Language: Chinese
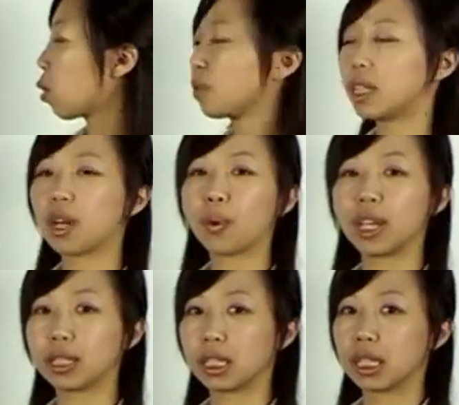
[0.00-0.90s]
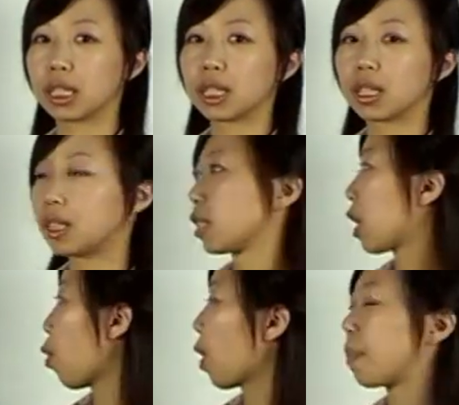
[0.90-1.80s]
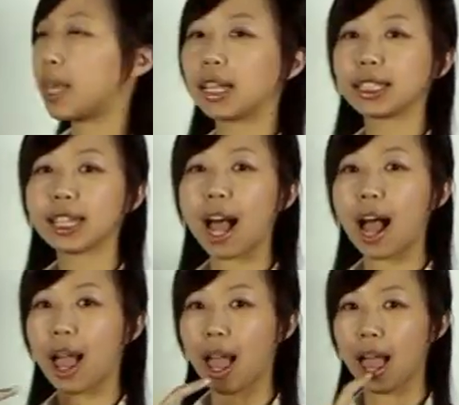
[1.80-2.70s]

中间的位置，稍微偏下。